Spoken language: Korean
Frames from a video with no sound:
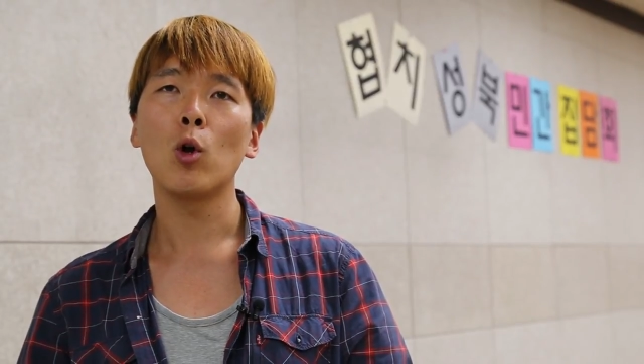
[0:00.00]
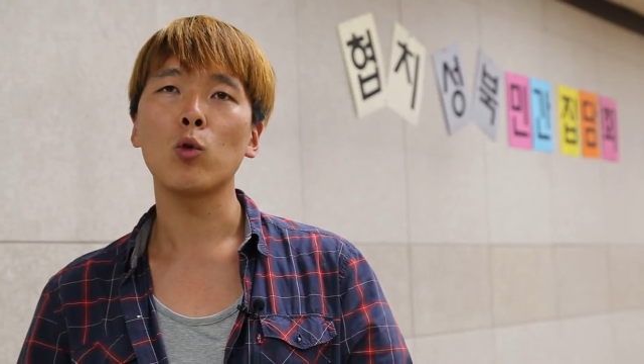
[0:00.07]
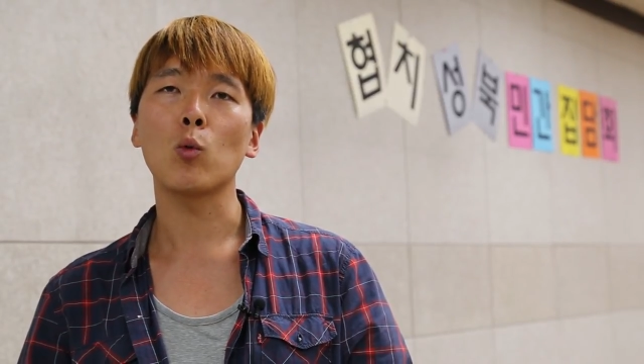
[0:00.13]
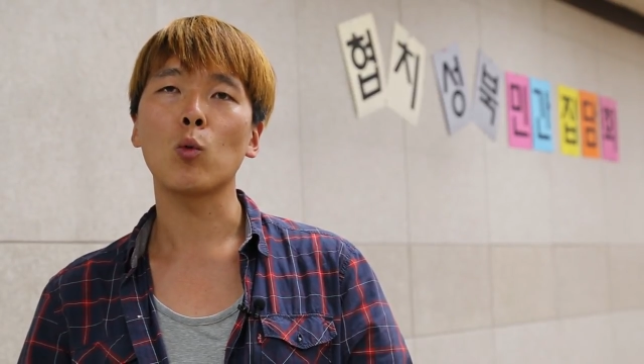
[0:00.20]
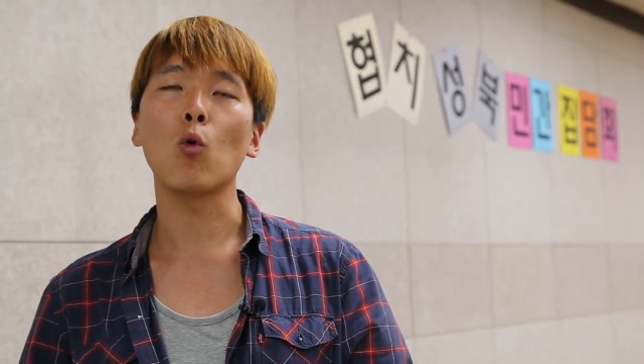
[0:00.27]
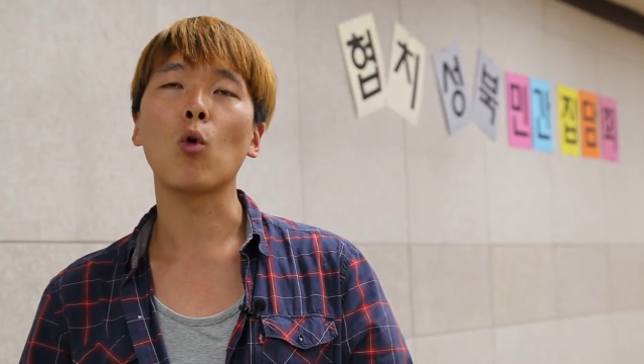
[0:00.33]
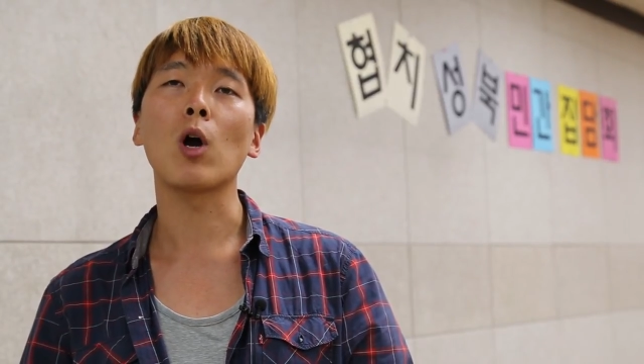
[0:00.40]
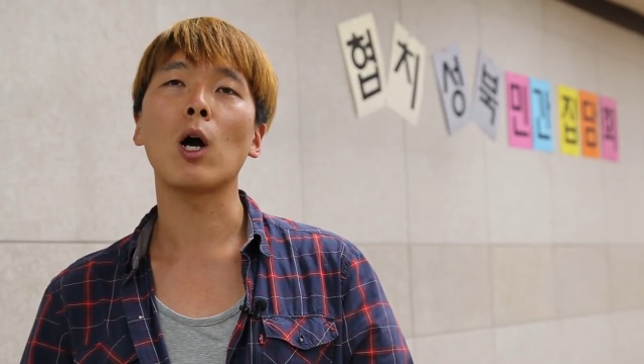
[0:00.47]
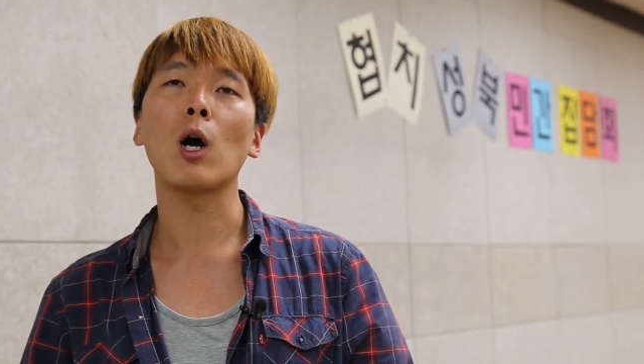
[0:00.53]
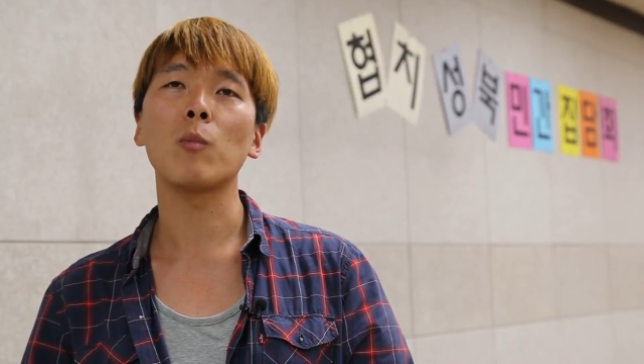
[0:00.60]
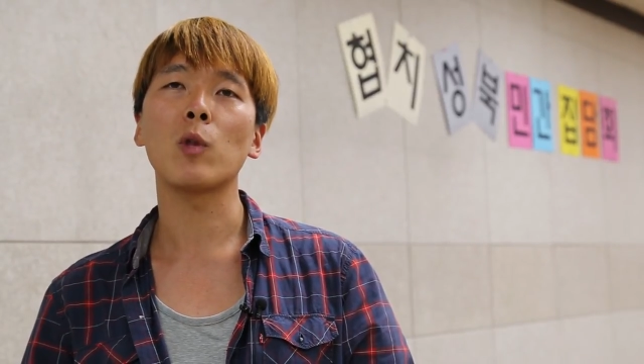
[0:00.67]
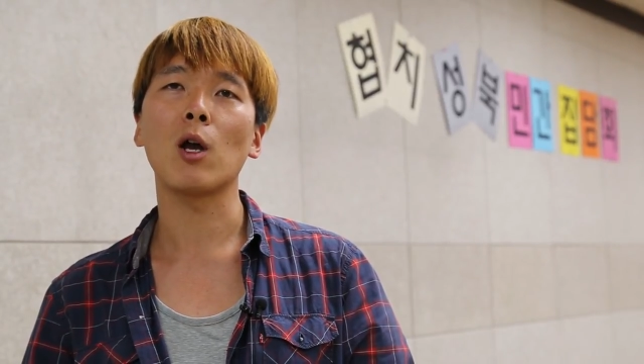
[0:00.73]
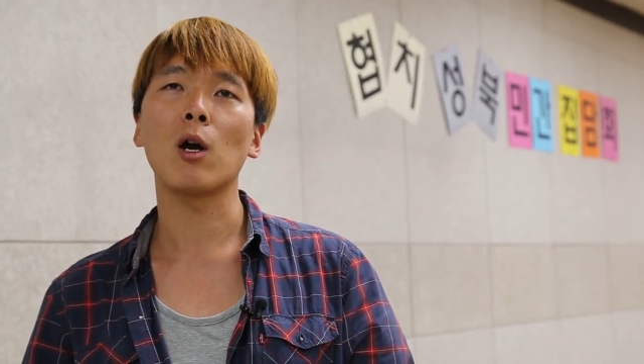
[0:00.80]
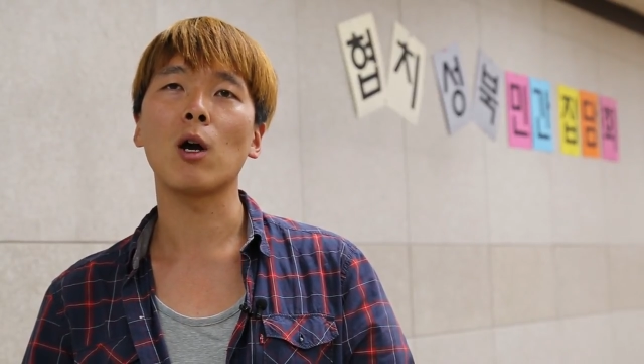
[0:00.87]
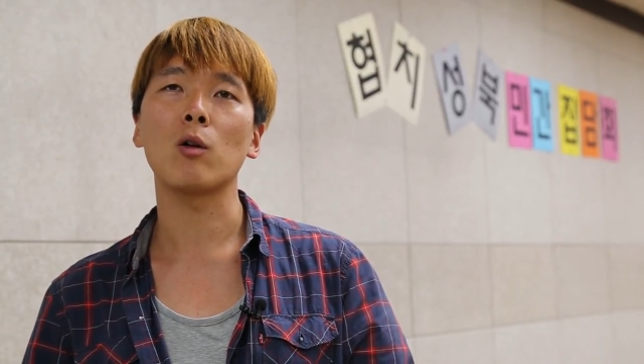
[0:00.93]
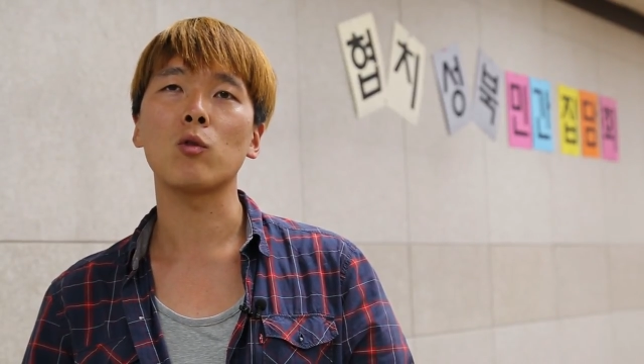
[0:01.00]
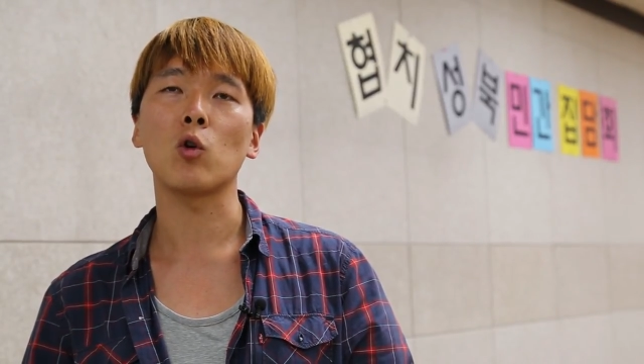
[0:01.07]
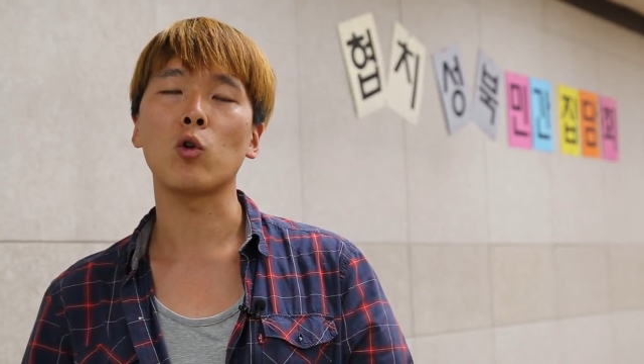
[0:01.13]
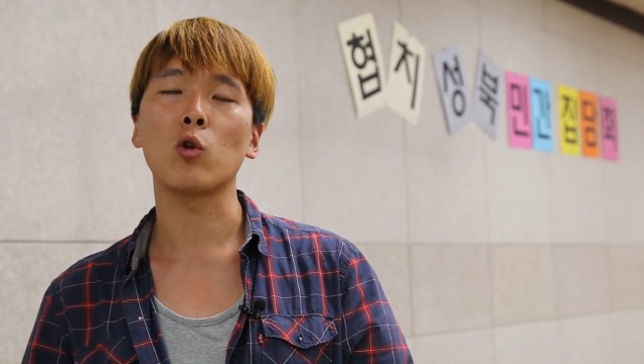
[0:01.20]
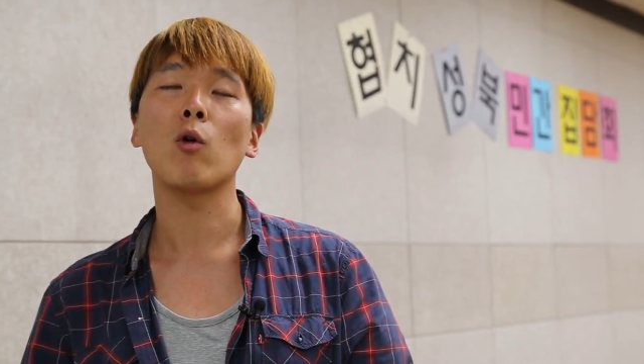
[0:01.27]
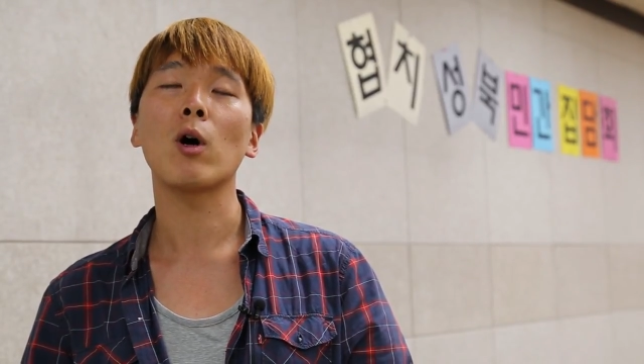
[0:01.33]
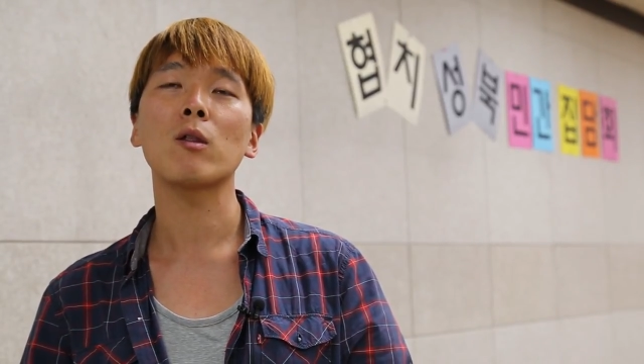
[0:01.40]
좀 공감대가
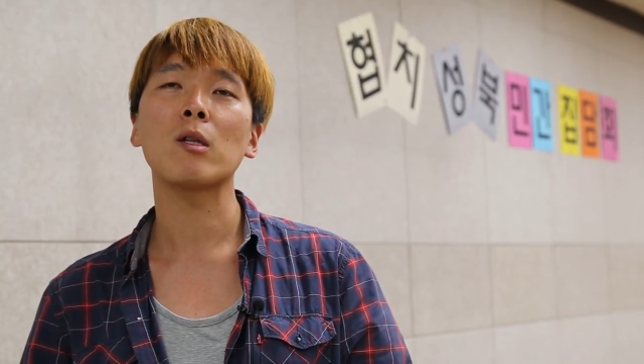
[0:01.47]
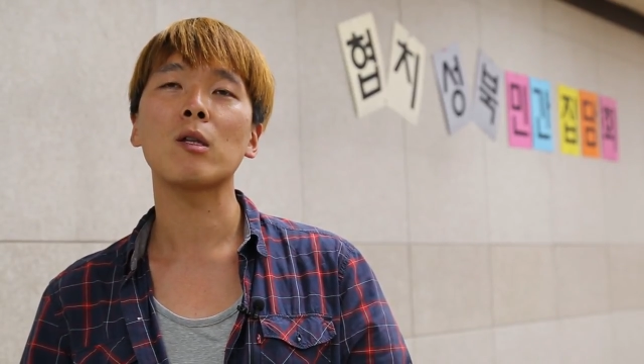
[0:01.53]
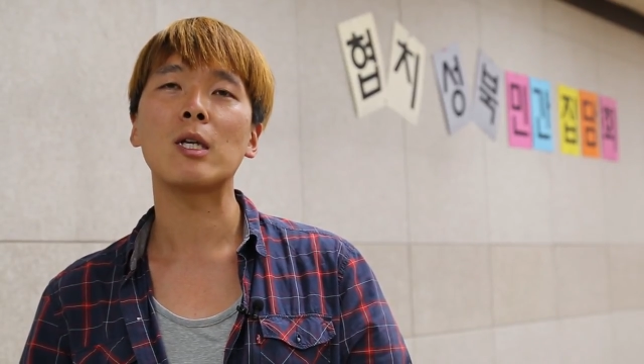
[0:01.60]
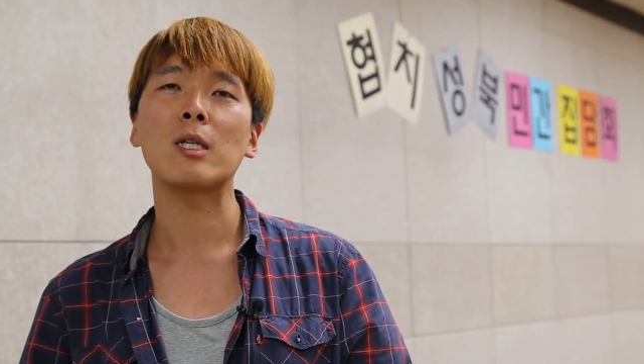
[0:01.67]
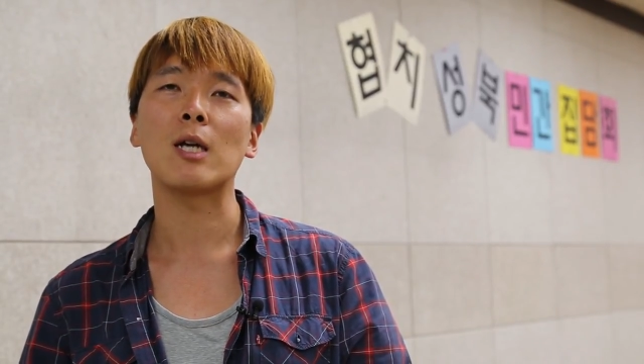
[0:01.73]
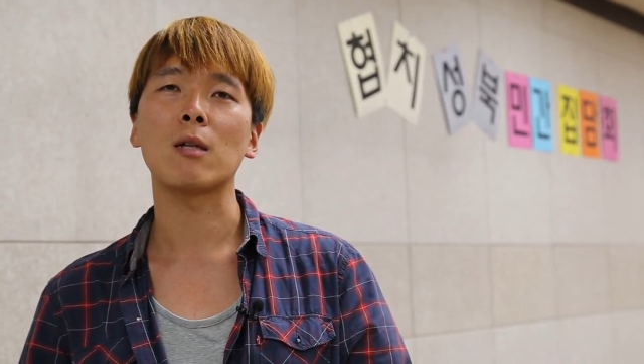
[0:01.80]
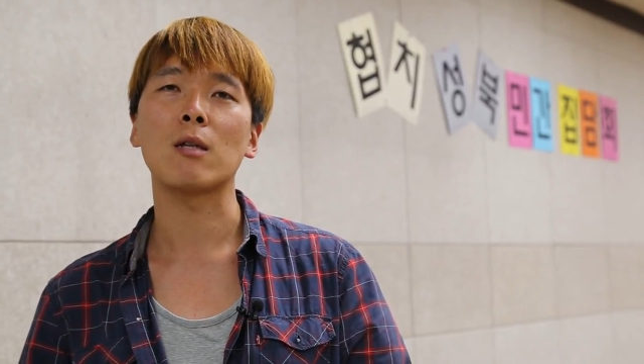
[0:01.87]
전혀 확산되지